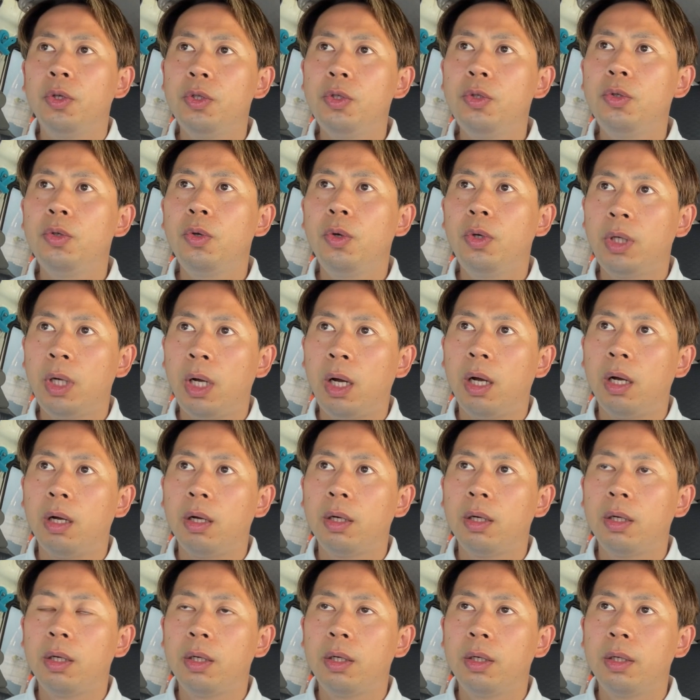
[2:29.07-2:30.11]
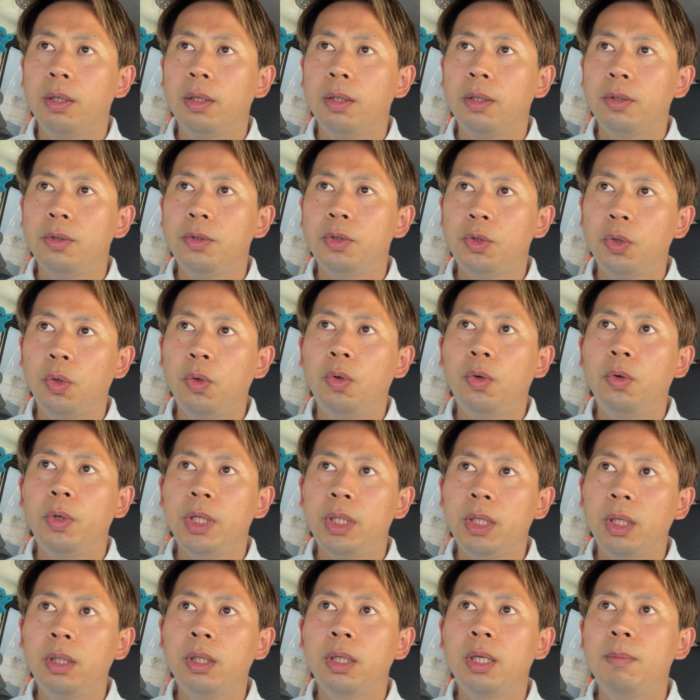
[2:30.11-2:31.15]
いうような情報を
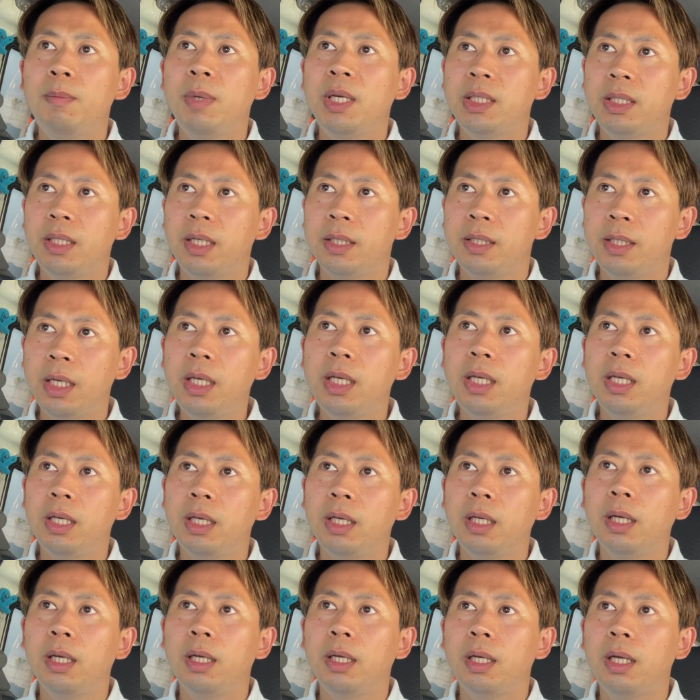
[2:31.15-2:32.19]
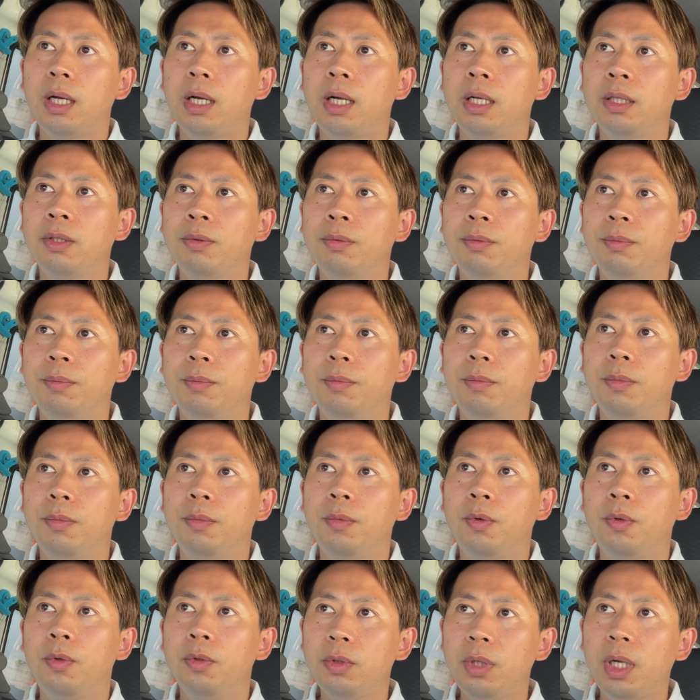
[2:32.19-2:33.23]
いただきまして、ぜひ、あの、
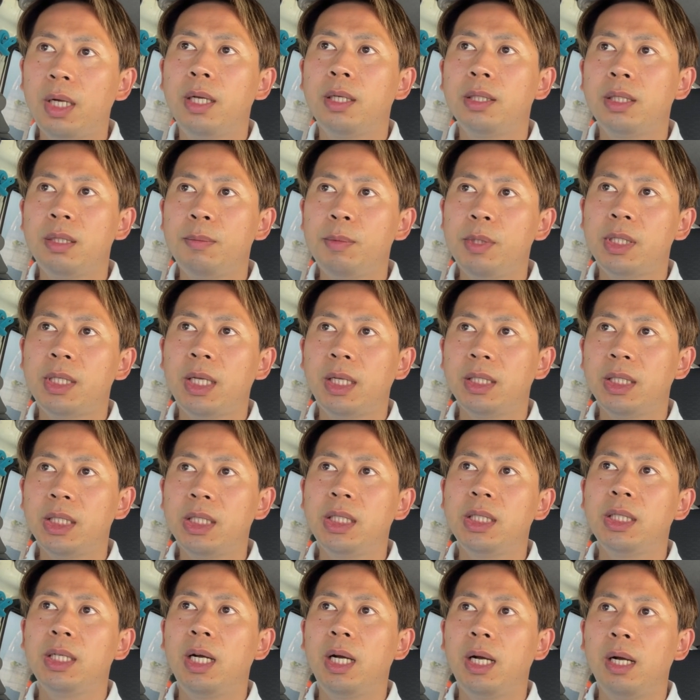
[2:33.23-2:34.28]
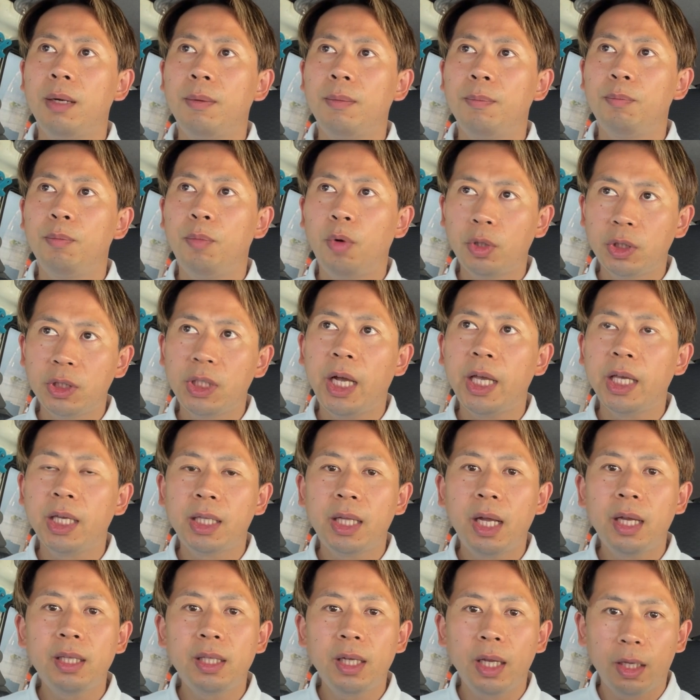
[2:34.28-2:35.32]
本当は清水さん自身が僕が行
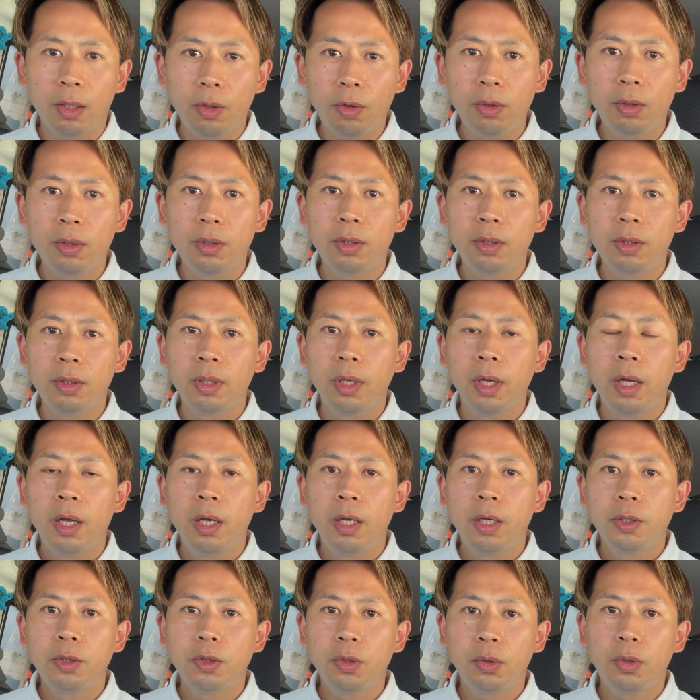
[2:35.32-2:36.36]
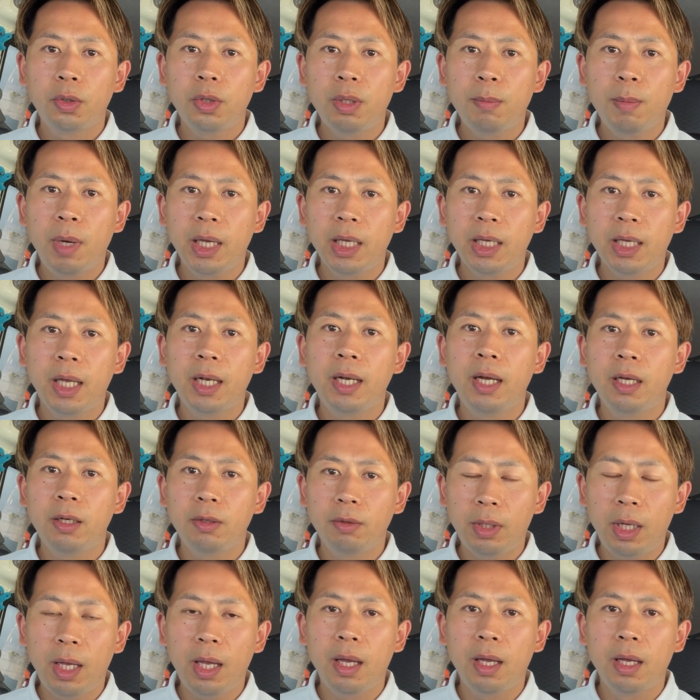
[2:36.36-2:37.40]
きたいんだけど、ちょっと今行けない
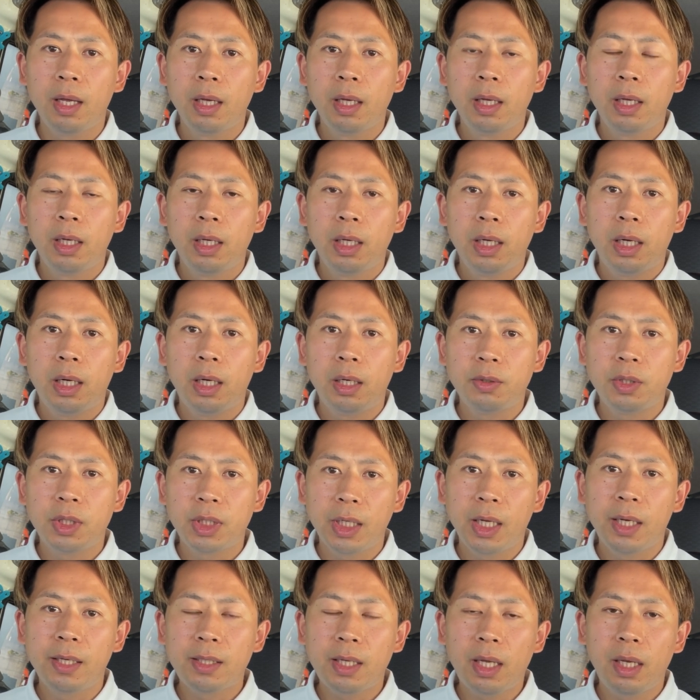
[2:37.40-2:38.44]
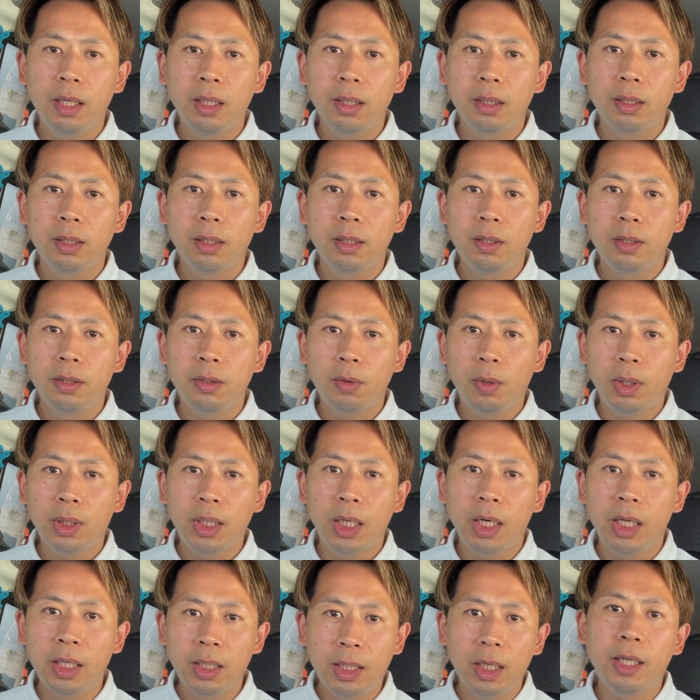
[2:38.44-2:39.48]
ので、あの、しげるさんよかっ
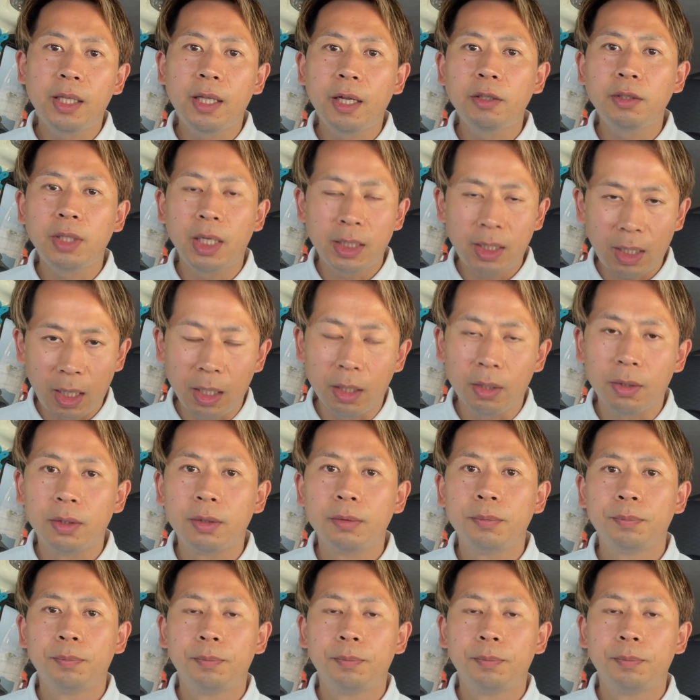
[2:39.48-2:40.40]
たら行ってきてください、と